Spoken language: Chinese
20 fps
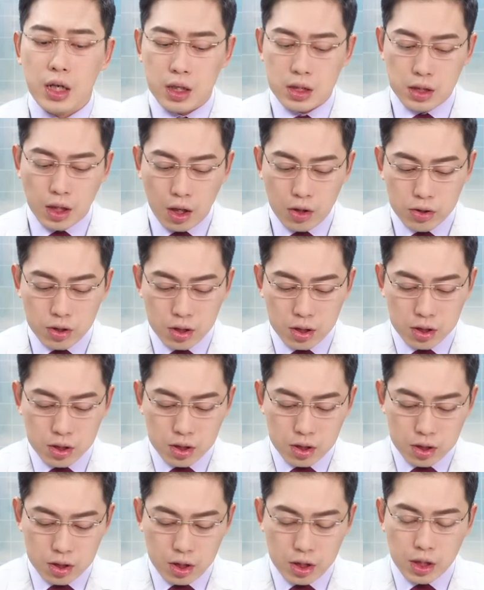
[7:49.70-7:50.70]
然后
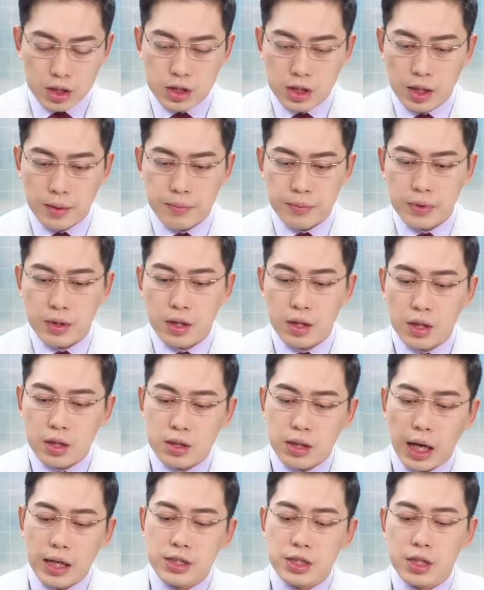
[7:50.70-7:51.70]
呢，TSM，
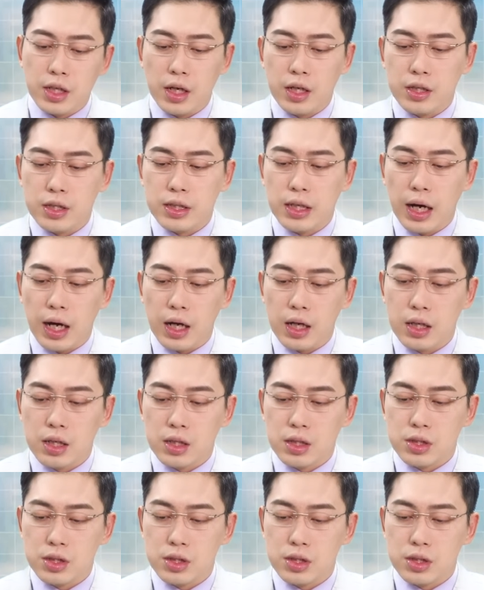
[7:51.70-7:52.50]
台积电 ADR